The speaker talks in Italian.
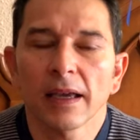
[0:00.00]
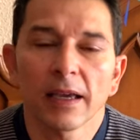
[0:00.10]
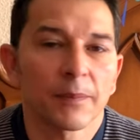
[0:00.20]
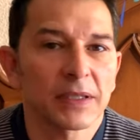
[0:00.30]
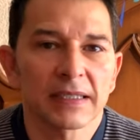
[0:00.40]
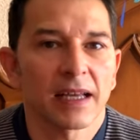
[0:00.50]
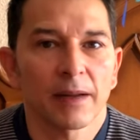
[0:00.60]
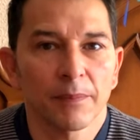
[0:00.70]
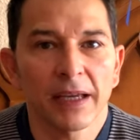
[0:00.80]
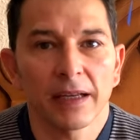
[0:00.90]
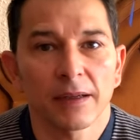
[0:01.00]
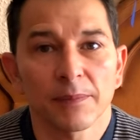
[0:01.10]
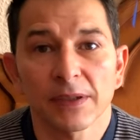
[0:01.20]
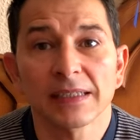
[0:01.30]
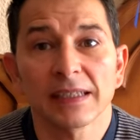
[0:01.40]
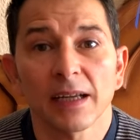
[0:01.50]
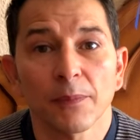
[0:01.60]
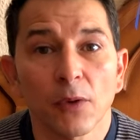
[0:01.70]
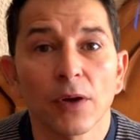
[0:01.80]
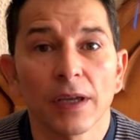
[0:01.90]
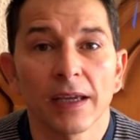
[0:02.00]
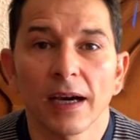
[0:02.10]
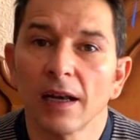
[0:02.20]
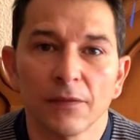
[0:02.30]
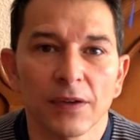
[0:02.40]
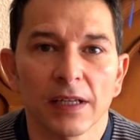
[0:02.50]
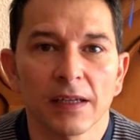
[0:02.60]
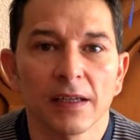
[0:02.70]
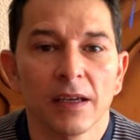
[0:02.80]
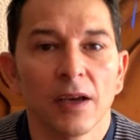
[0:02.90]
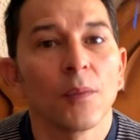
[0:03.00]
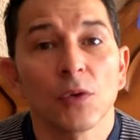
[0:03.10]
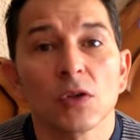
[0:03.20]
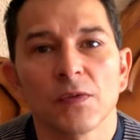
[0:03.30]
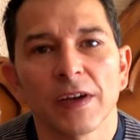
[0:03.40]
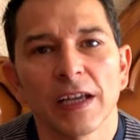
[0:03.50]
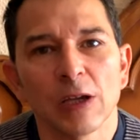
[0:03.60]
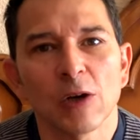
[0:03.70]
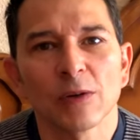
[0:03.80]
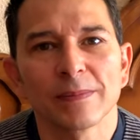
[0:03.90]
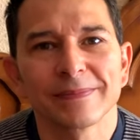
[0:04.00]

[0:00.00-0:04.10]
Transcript: e per stare bene, per essere poi alla fine più sveglio.